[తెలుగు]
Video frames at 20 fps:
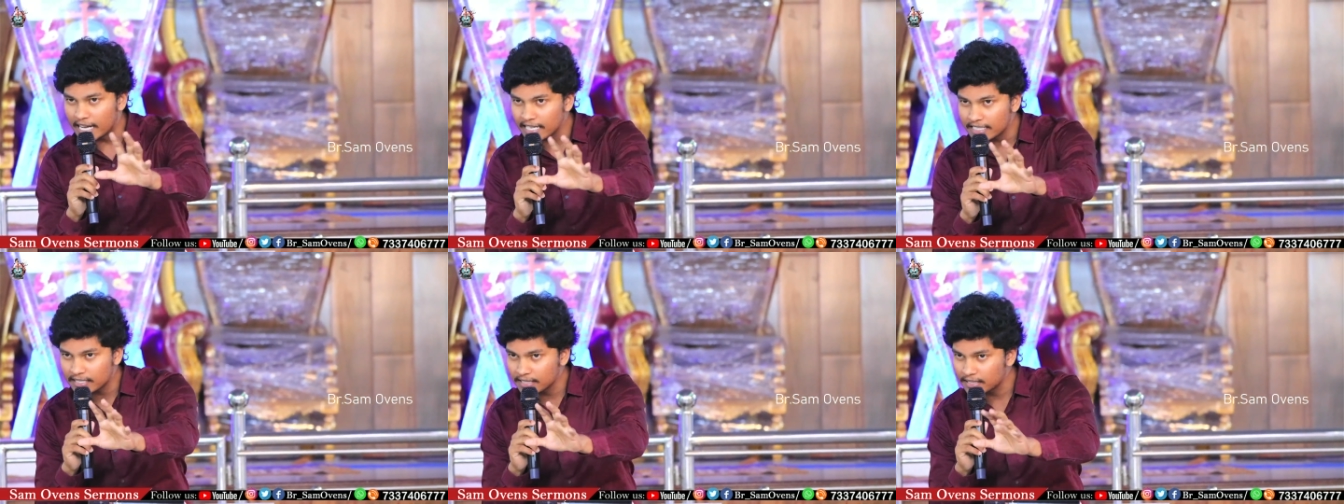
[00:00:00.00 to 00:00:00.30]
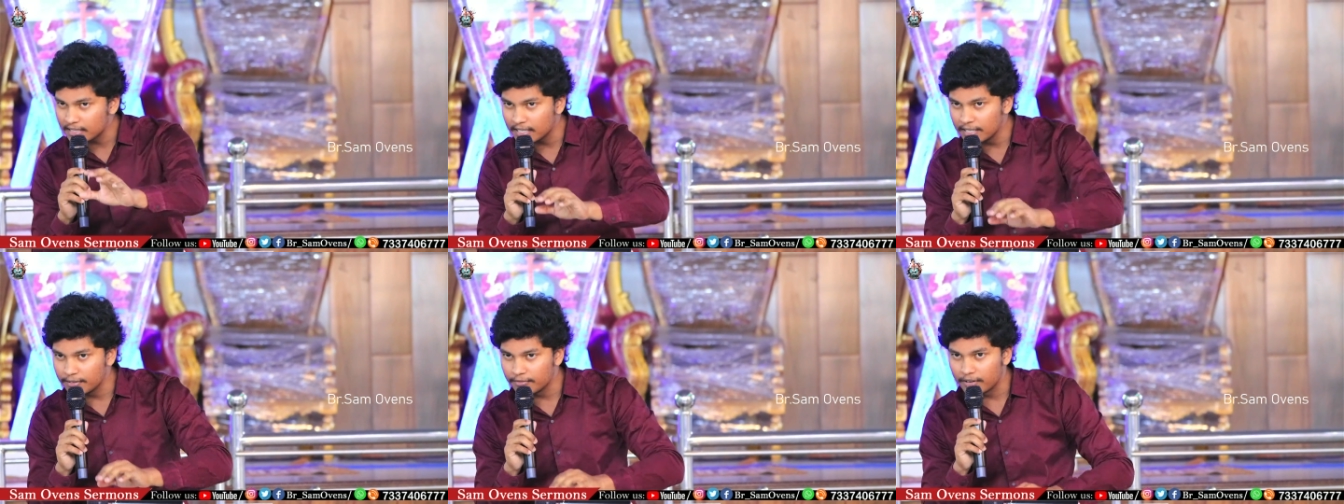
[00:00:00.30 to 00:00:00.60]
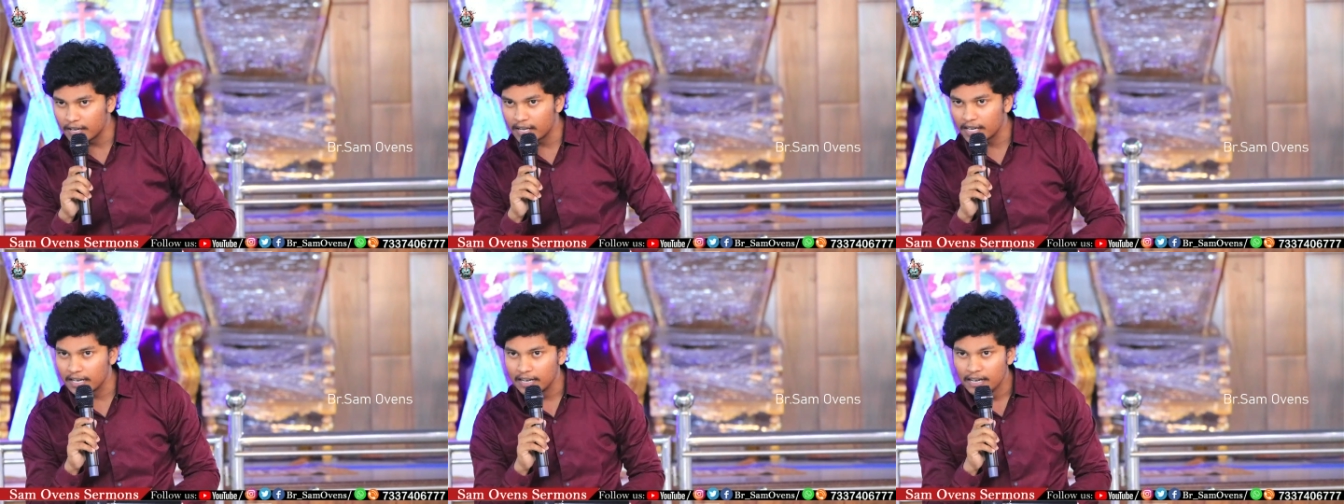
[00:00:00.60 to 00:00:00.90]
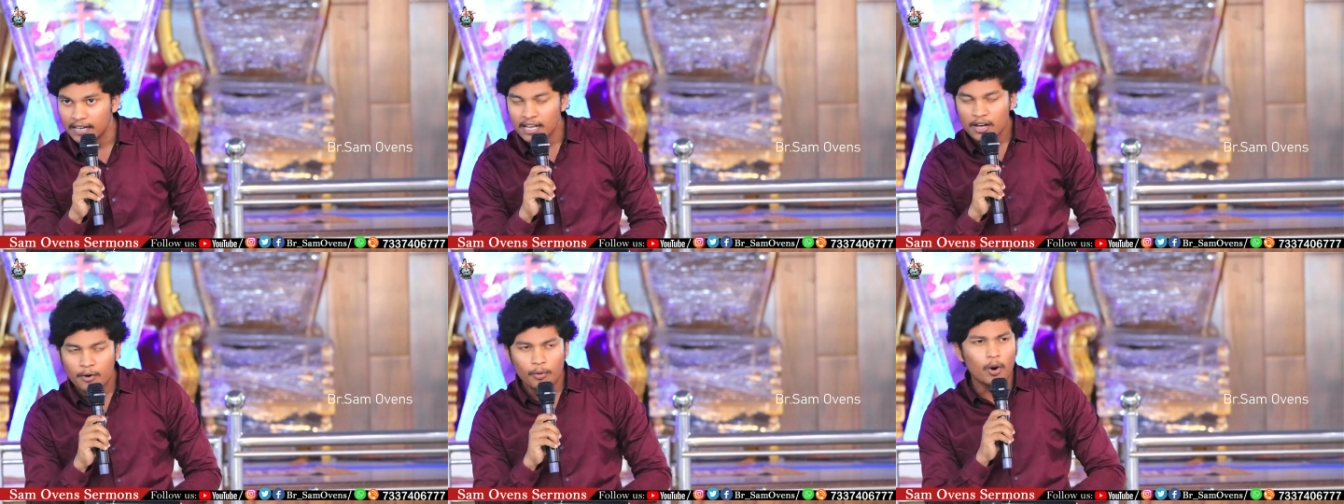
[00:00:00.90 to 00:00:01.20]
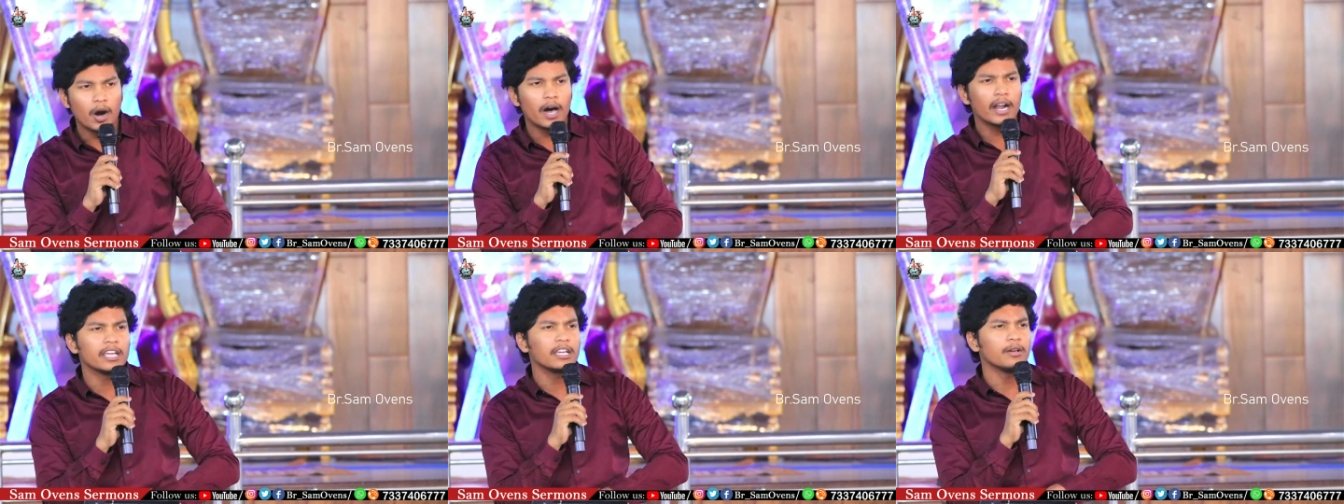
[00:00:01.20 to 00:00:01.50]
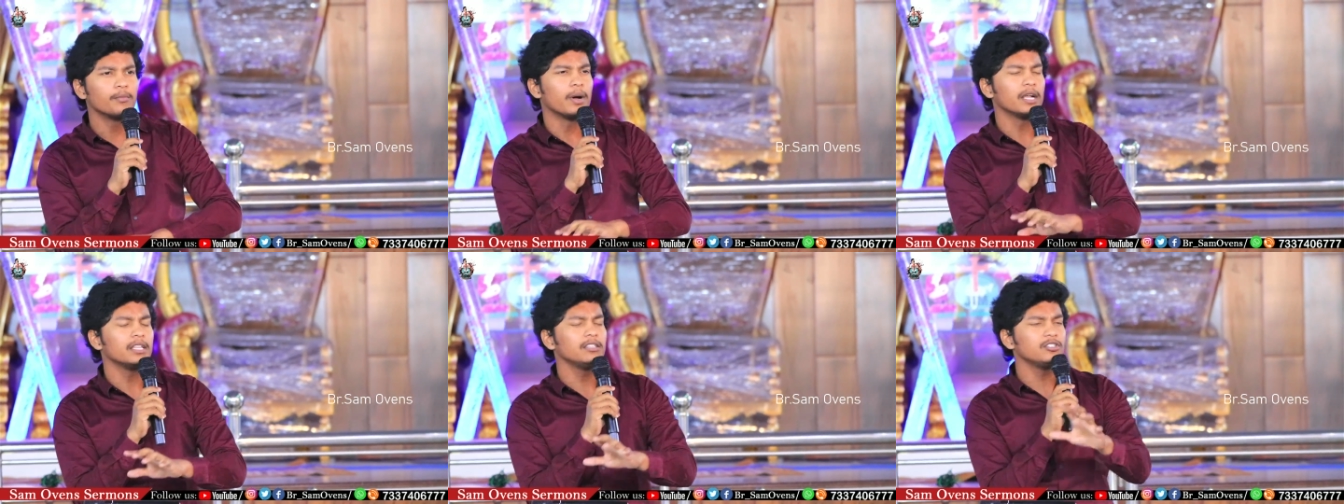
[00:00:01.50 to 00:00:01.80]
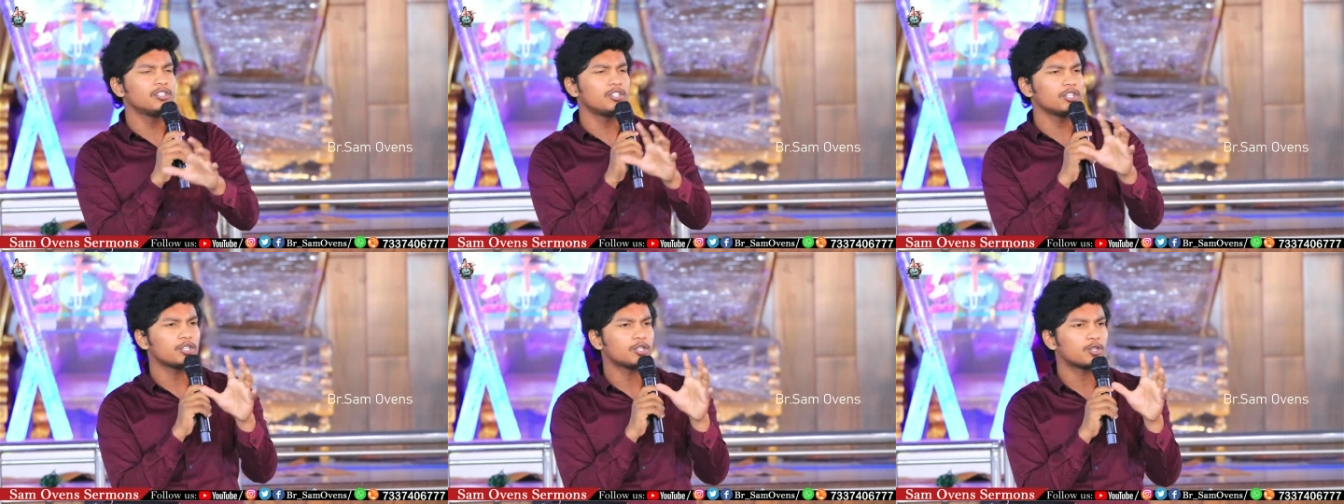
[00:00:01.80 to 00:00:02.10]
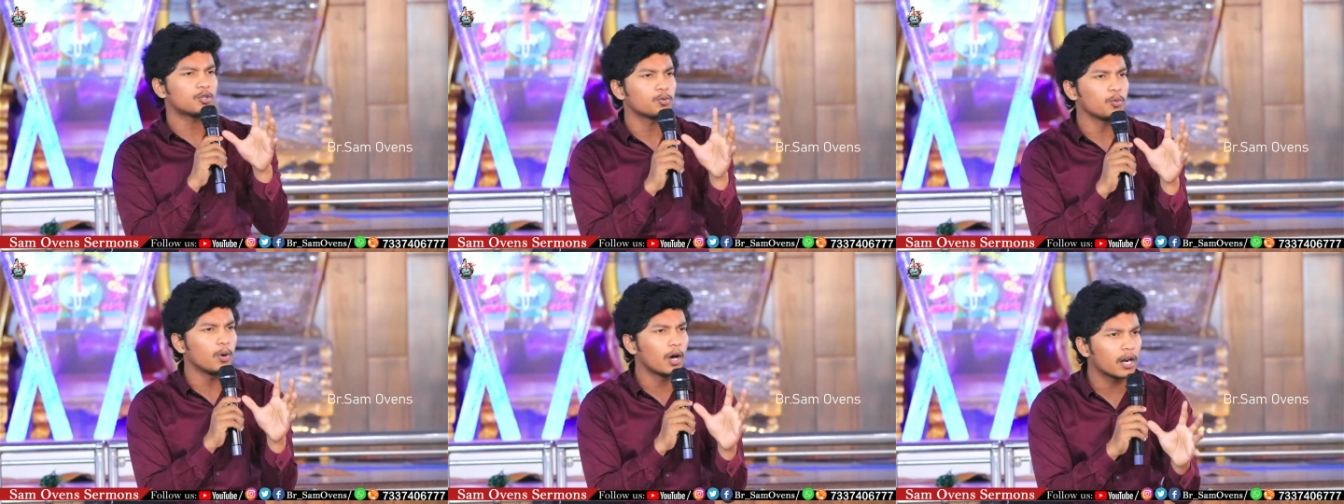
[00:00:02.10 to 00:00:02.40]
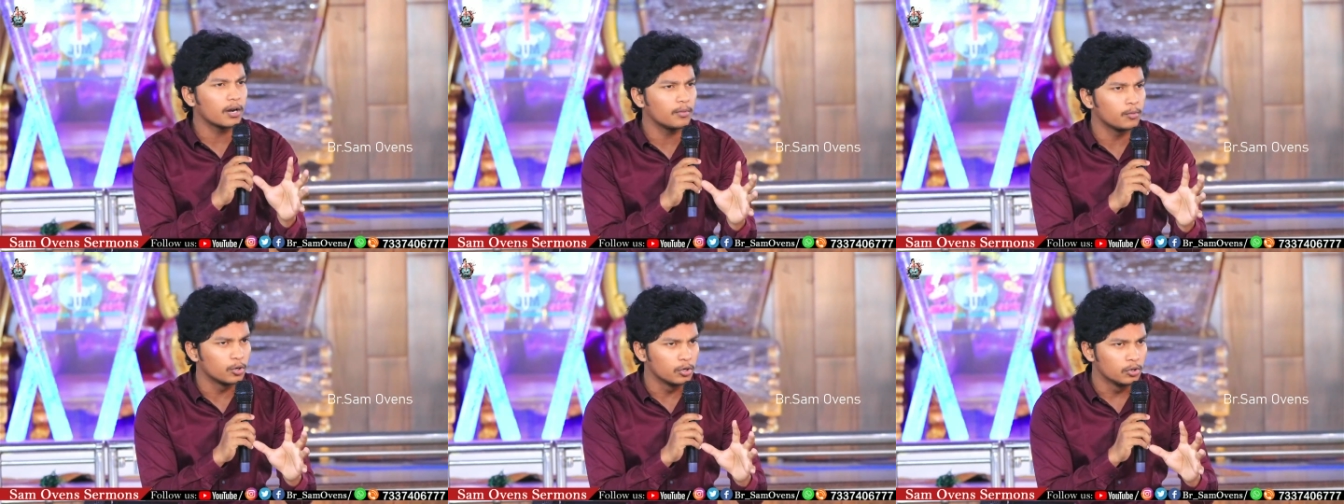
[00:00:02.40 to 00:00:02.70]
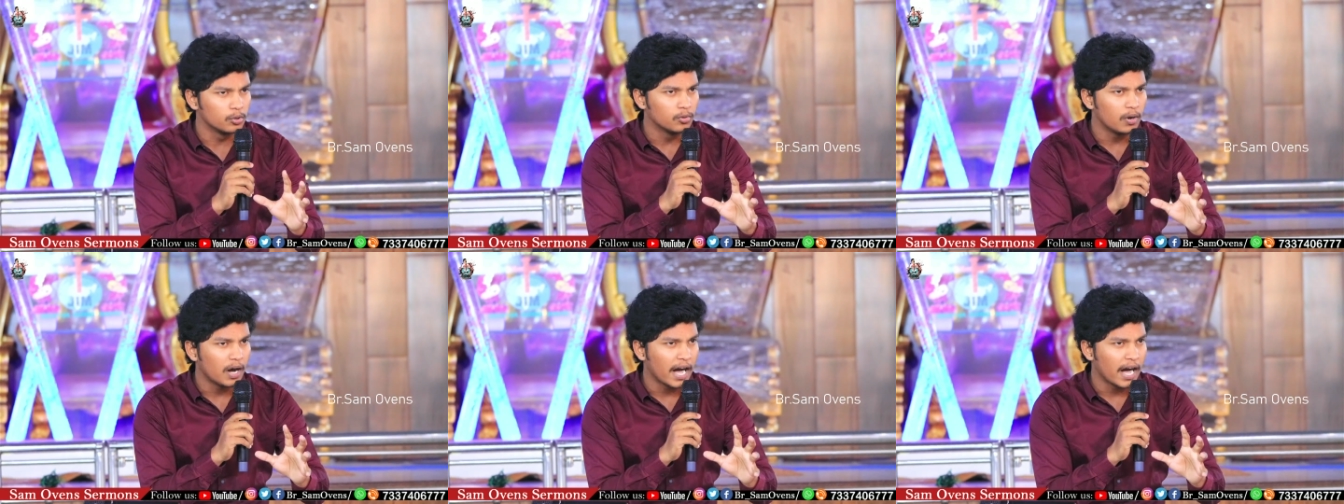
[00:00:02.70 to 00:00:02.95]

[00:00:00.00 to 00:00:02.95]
ఆస్తినివ్వడా వారికి మంచి స్వరమును